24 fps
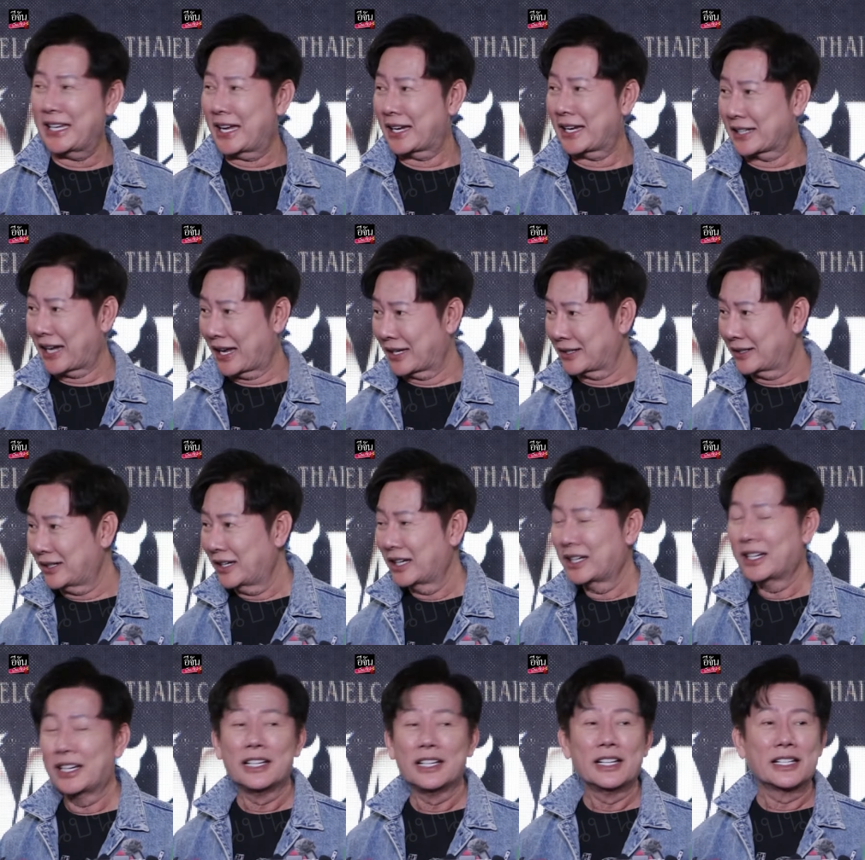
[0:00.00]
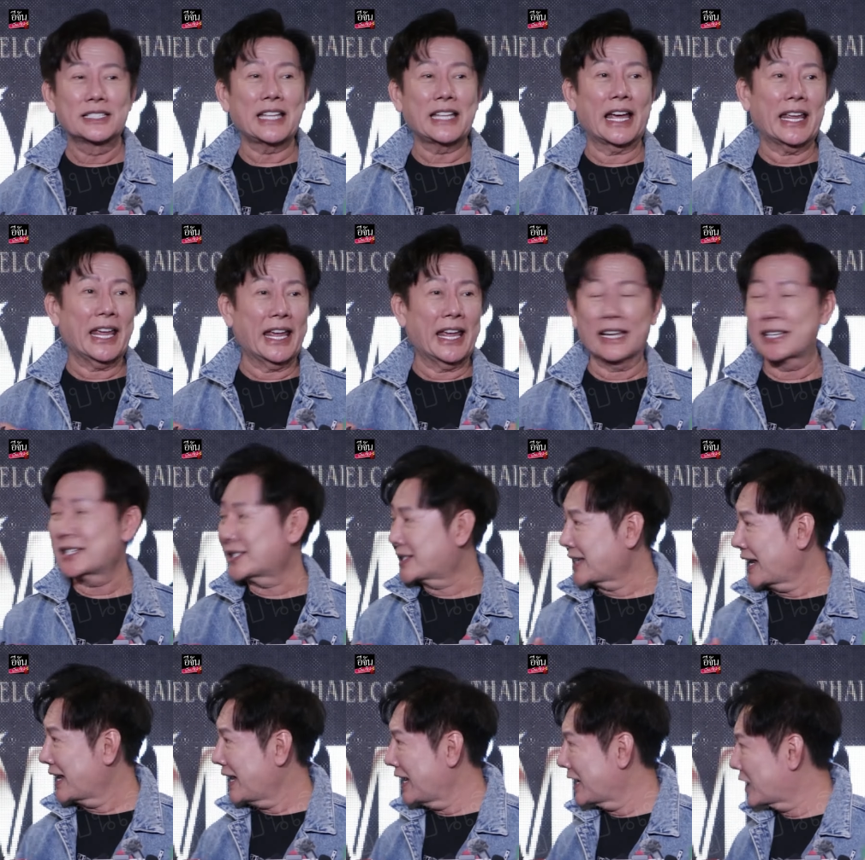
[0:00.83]
ที่แห่งนั้นจะเห็น
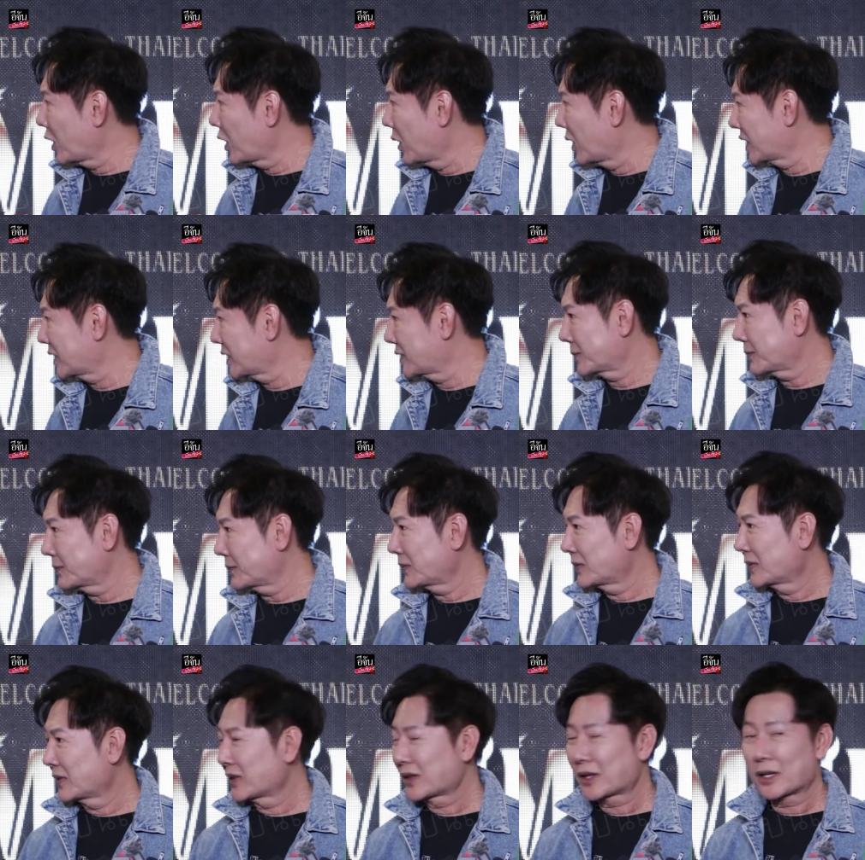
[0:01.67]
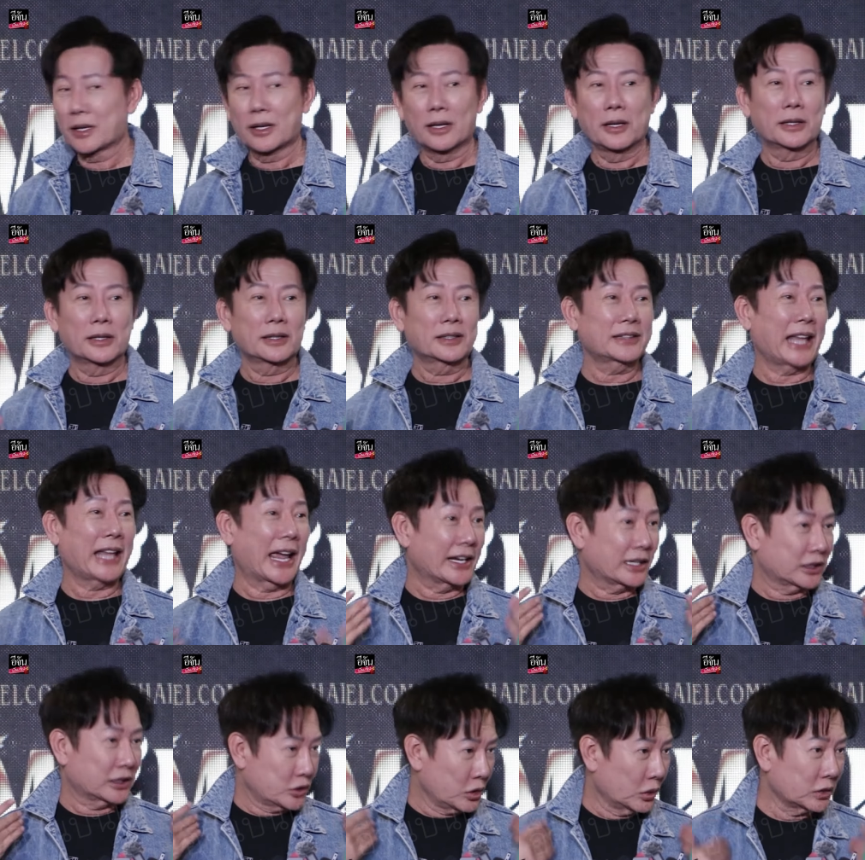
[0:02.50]
สี่คนแต่
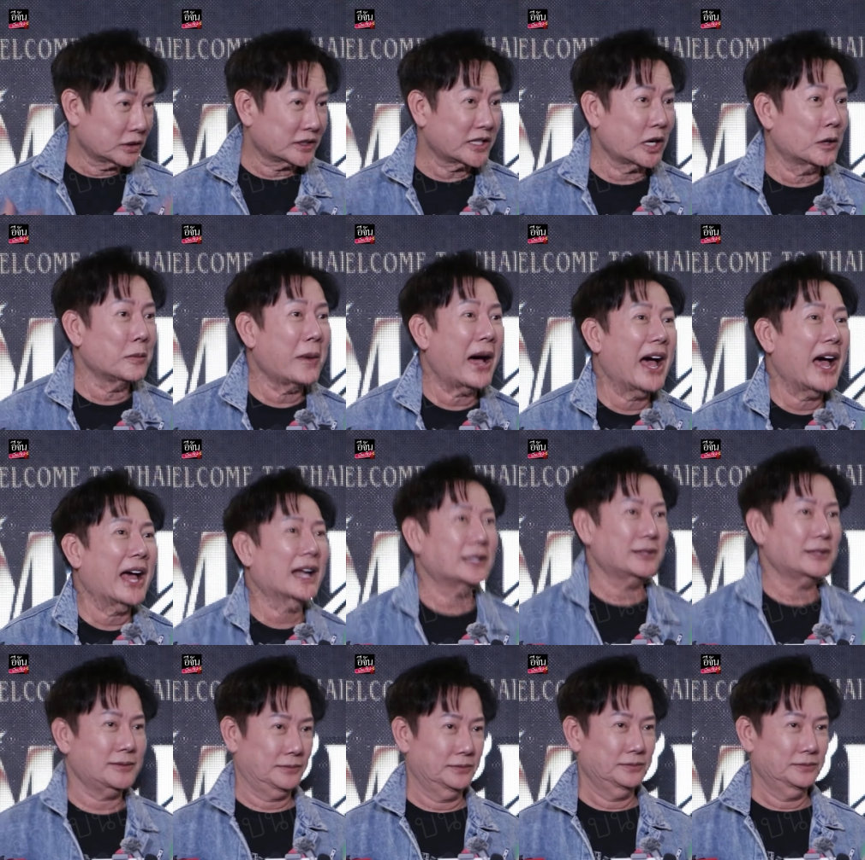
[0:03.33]
งชุดชาวบ้าน